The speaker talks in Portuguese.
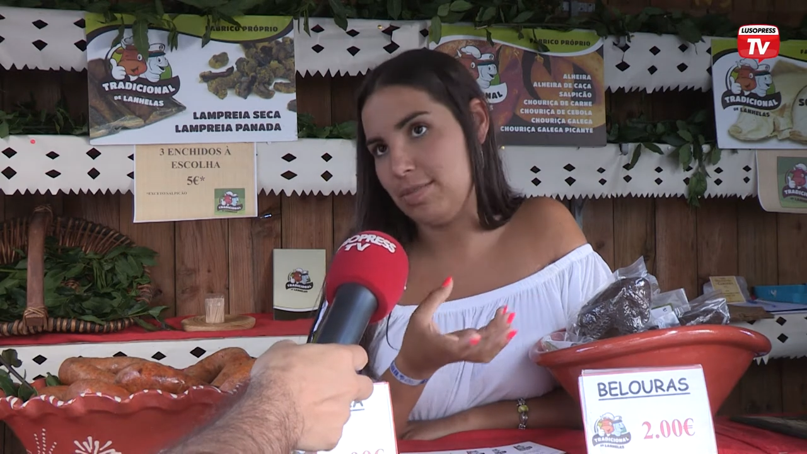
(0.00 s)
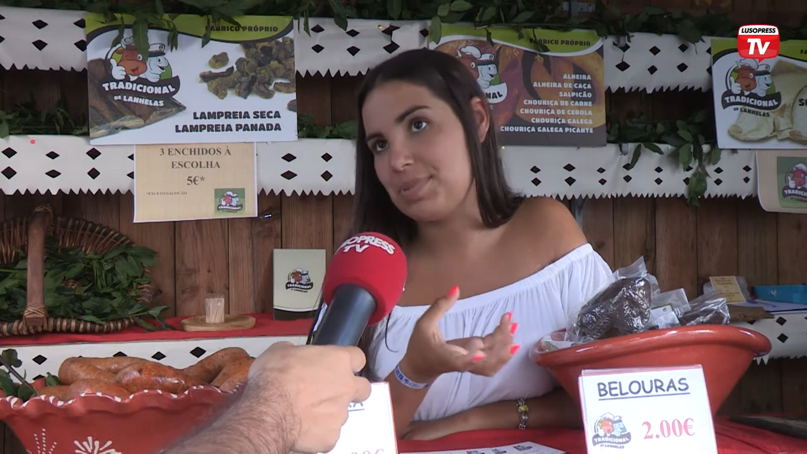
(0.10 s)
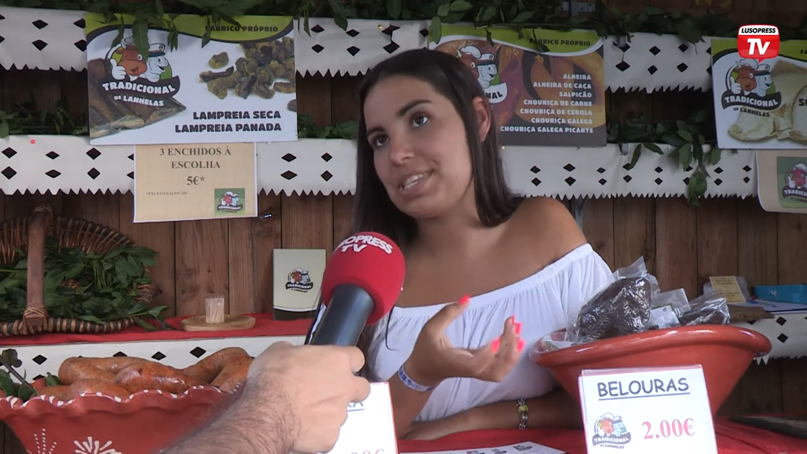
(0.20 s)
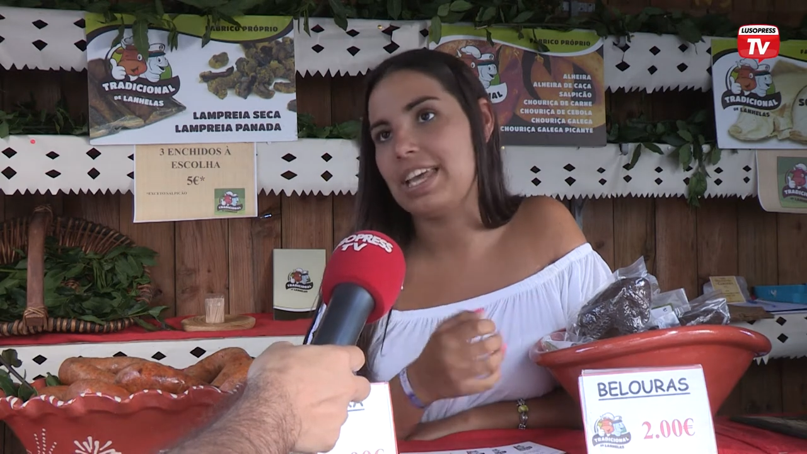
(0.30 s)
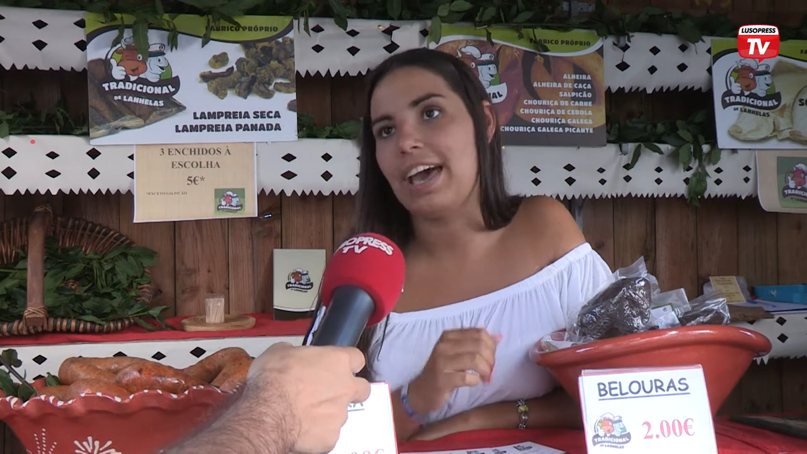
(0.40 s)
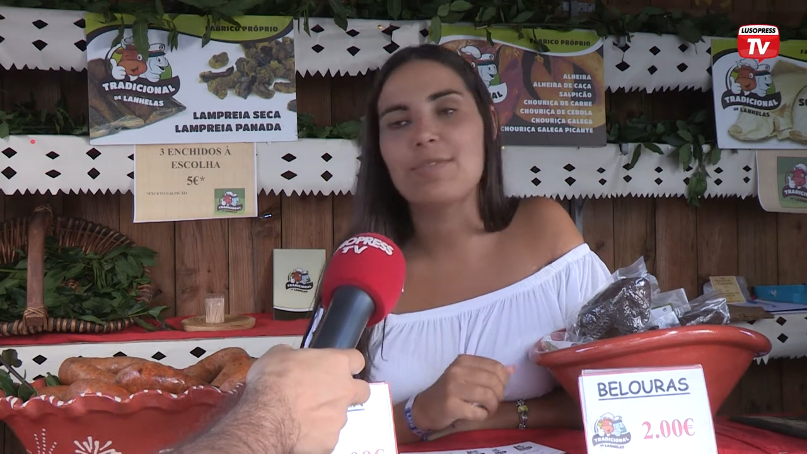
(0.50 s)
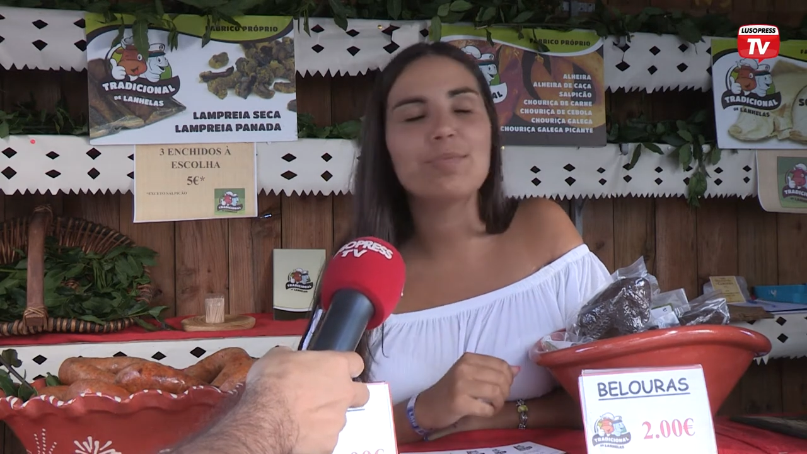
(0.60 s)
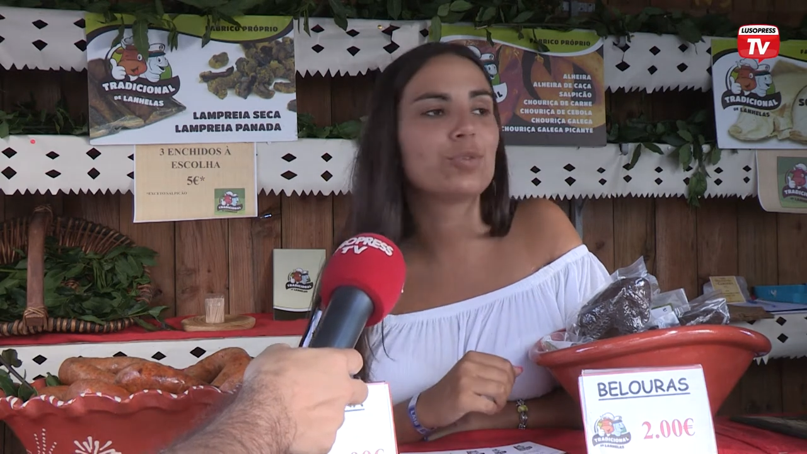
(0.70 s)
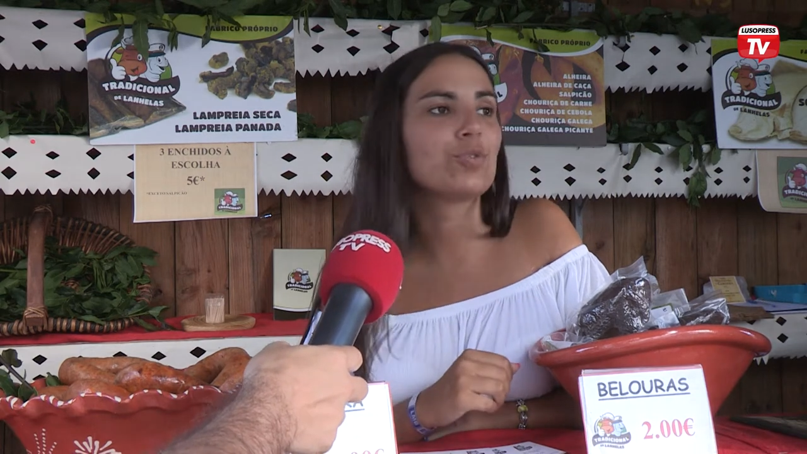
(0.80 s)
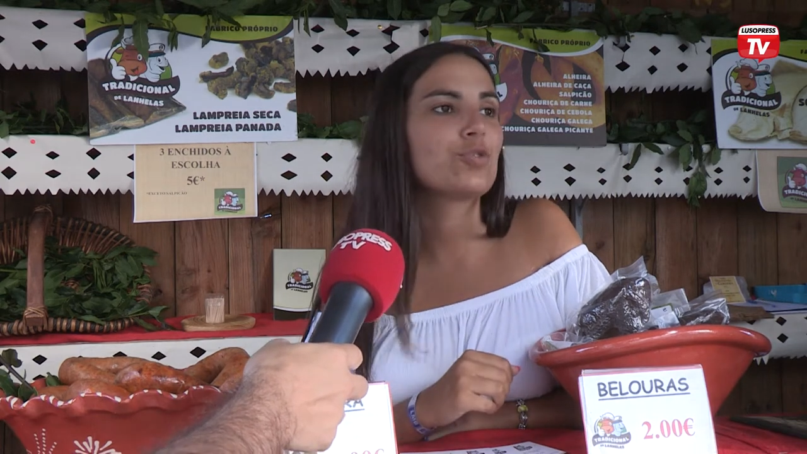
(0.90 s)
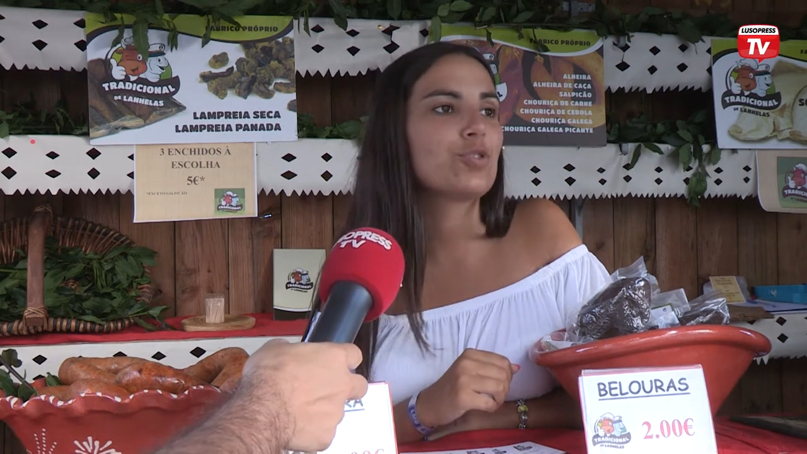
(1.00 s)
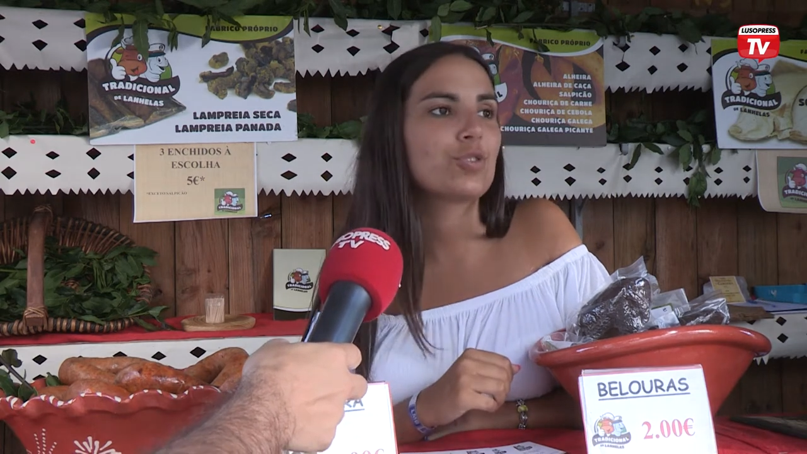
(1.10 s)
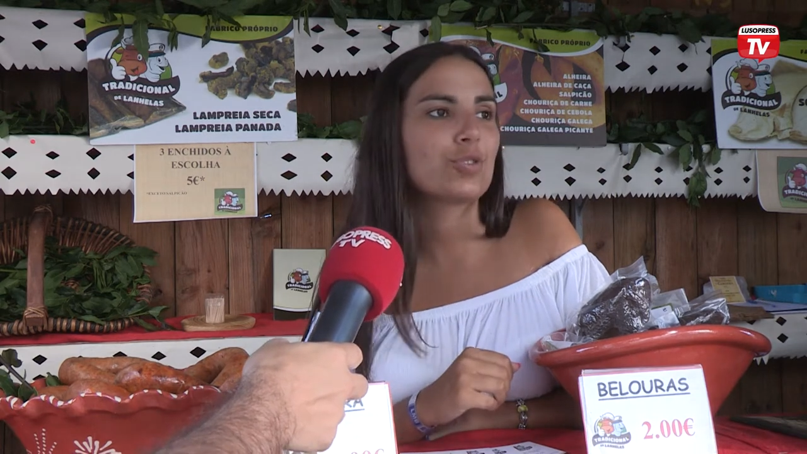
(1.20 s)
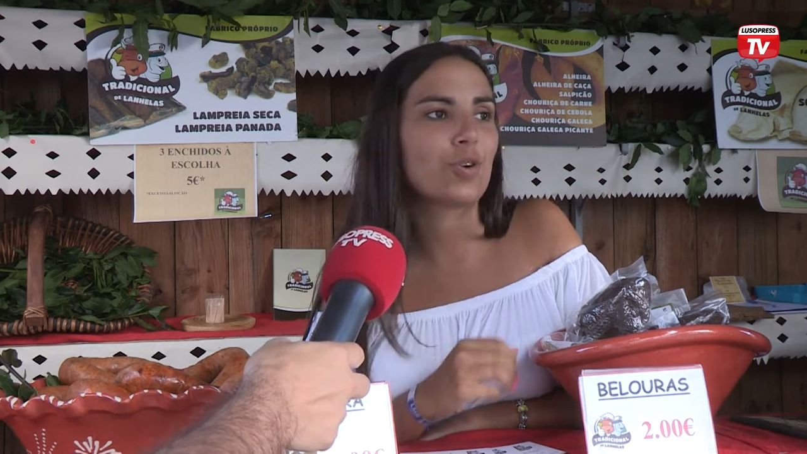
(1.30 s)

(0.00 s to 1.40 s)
apreciado pelos